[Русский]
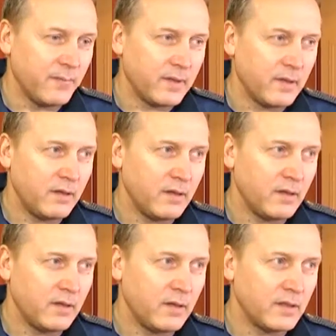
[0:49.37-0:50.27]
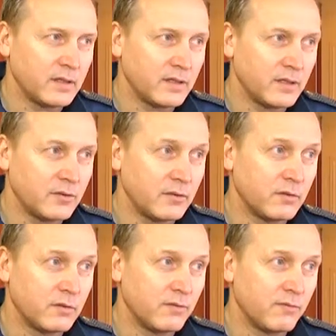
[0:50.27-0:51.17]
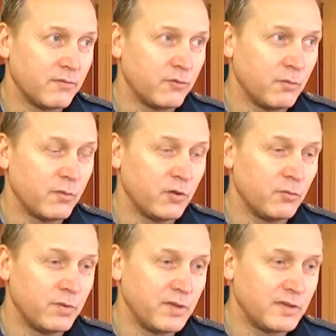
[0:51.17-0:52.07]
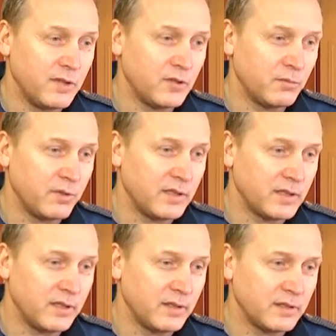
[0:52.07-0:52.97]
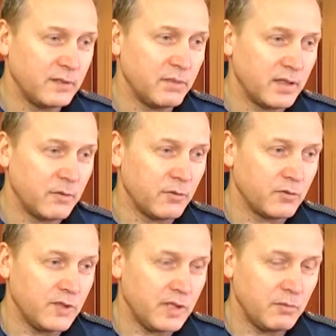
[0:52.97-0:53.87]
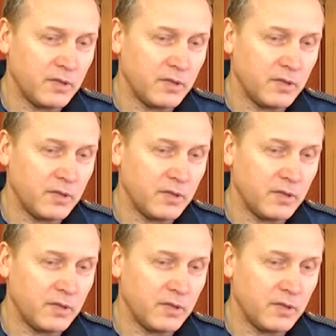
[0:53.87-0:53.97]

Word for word: И надо сказать, что в том году 15-летию подошли с неплохими результатами,